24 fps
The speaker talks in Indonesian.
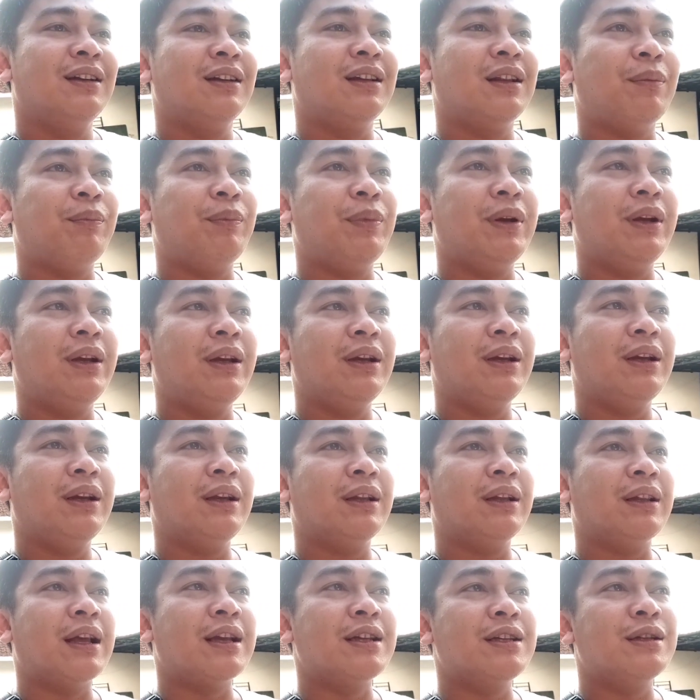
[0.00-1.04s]
tapi
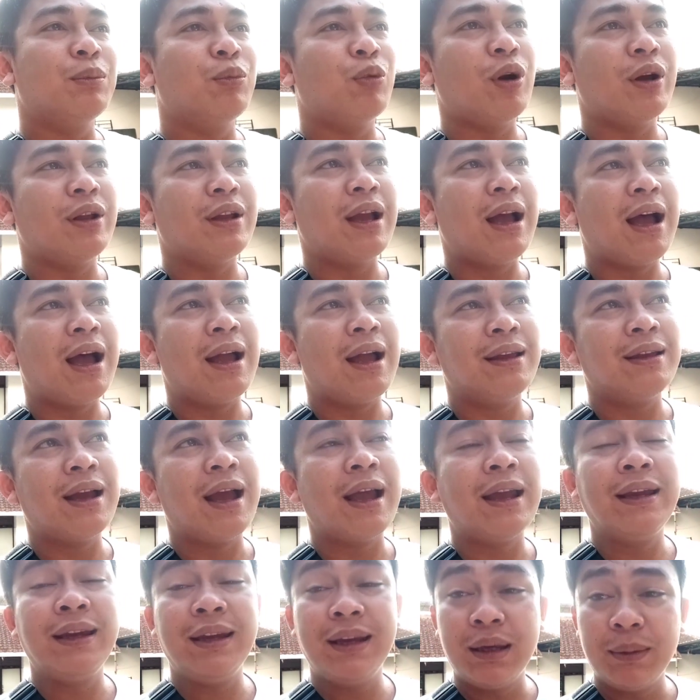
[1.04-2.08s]
kita semuanya hanya
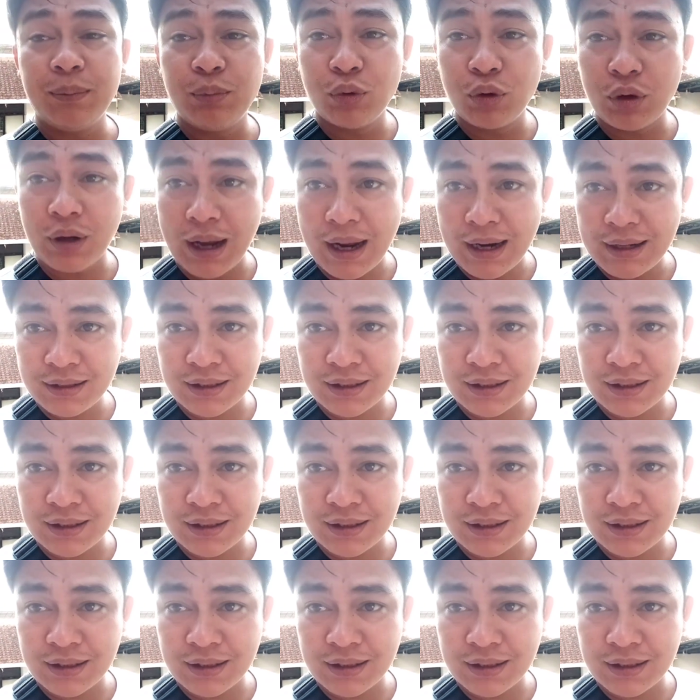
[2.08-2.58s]
hiburan